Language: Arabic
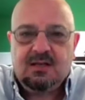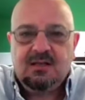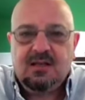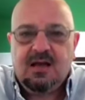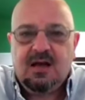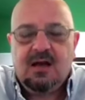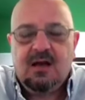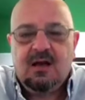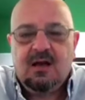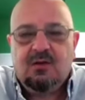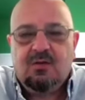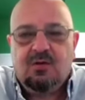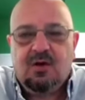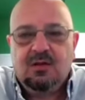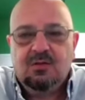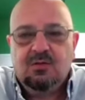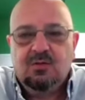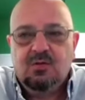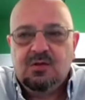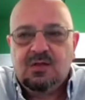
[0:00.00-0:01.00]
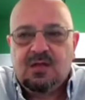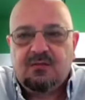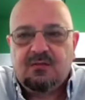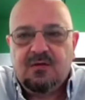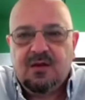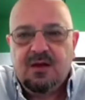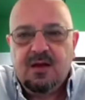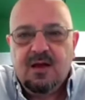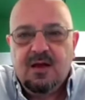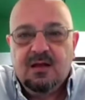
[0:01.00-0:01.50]
عندها وعنده صار
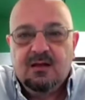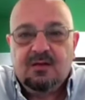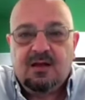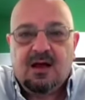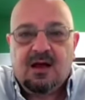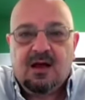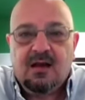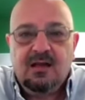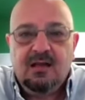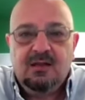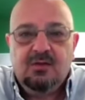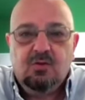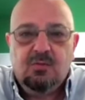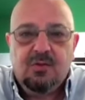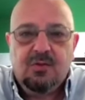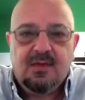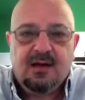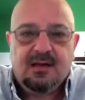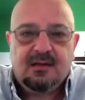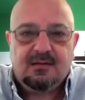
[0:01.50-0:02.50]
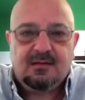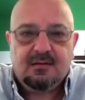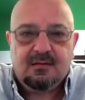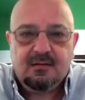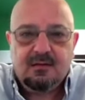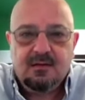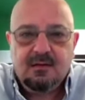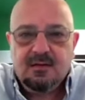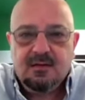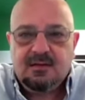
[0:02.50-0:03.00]
في تقاليد
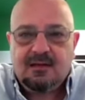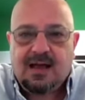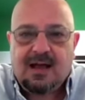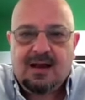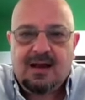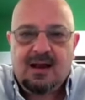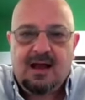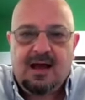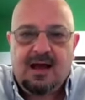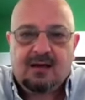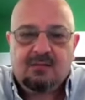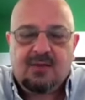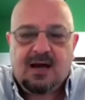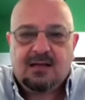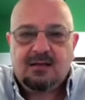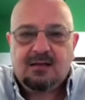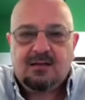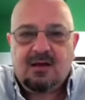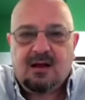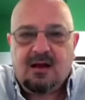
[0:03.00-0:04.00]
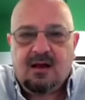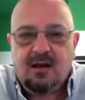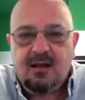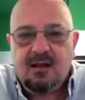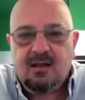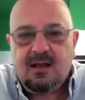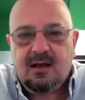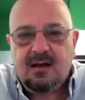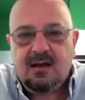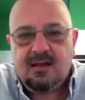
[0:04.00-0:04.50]
نبذت تخلى عن بعض
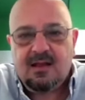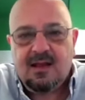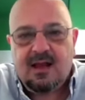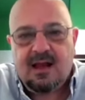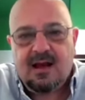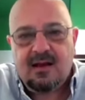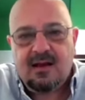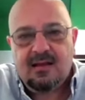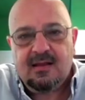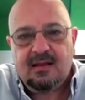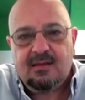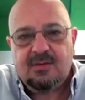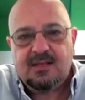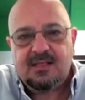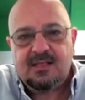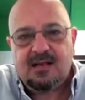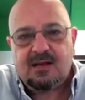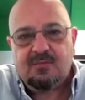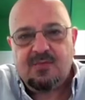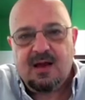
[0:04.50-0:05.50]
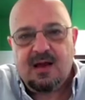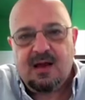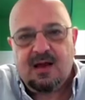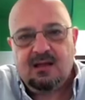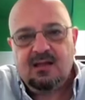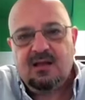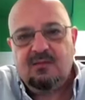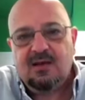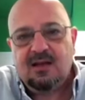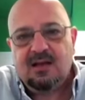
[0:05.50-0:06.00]
التقاليد الذي كان يتمسك بها
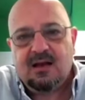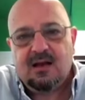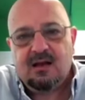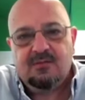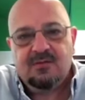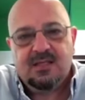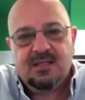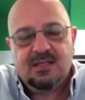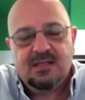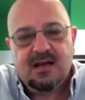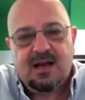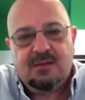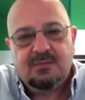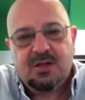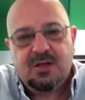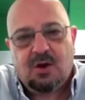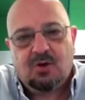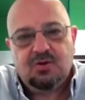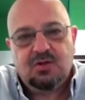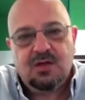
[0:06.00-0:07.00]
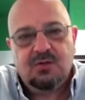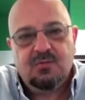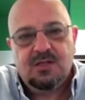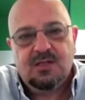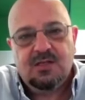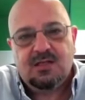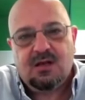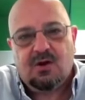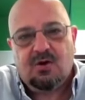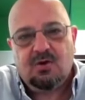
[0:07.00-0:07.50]
عندما كان في السن ال 25
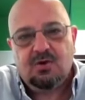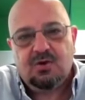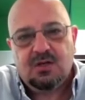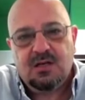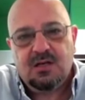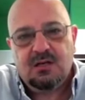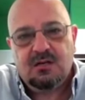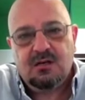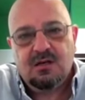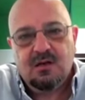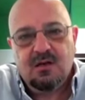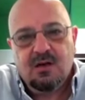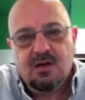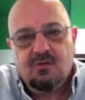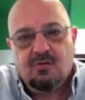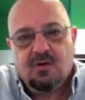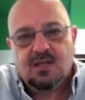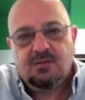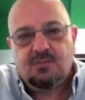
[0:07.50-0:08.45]
وال 26 نعم.